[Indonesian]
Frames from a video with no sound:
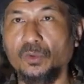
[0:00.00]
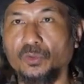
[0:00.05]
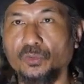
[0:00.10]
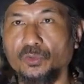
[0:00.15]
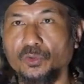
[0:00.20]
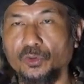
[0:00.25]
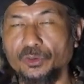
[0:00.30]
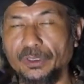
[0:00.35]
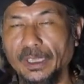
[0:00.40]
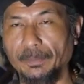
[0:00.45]

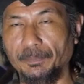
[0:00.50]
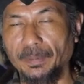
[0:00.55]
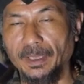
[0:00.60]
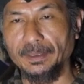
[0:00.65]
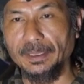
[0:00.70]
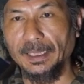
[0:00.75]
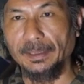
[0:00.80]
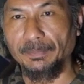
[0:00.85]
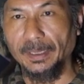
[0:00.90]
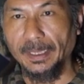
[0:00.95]
Untuk yang
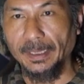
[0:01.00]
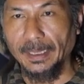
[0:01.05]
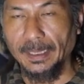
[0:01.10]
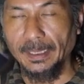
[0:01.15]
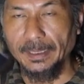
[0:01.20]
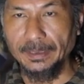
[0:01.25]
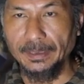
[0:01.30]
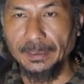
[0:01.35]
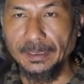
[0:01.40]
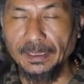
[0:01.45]
pertama
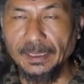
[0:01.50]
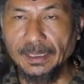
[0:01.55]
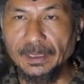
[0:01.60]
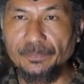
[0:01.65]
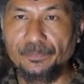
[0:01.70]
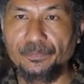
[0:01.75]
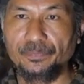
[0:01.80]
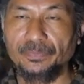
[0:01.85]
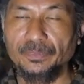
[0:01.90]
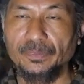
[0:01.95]
kali
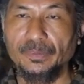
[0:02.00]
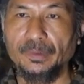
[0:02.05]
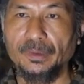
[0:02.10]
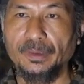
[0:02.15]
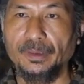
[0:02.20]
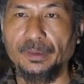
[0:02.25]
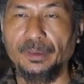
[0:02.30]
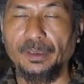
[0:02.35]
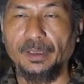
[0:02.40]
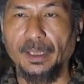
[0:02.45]

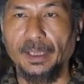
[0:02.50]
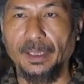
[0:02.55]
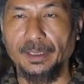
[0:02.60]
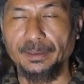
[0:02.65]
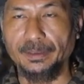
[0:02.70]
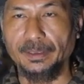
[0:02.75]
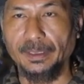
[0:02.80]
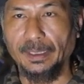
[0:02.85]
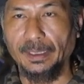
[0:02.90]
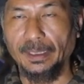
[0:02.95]

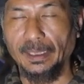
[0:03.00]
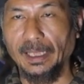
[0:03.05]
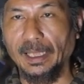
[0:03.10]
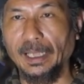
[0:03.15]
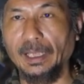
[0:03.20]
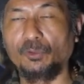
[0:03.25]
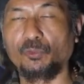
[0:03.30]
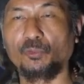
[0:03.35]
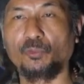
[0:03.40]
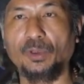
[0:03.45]

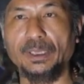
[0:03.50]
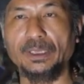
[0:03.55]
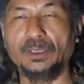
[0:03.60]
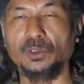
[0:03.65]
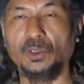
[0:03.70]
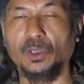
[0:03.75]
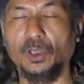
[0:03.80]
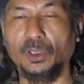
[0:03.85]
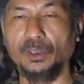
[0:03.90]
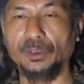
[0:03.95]
adalah
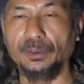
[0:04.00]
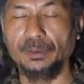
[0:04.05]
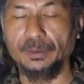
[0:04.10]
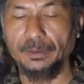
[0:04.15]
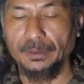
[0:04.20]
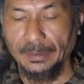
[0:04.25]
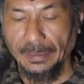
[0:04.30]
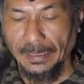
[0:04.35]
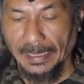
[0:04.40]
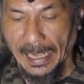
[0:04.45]
weton
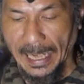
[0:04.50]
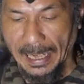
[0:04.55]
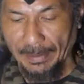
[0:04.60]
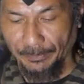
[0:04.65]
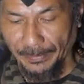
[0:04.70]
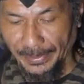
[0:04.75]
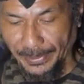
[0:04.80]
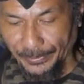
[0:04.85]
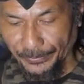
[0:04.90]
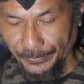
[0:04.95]

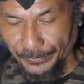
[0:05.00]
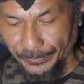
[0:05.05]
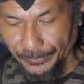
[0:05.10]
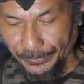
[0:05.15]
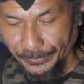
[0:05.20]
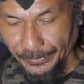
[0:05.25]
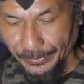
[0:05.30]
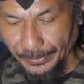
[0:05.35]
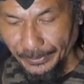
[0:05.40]
Kamis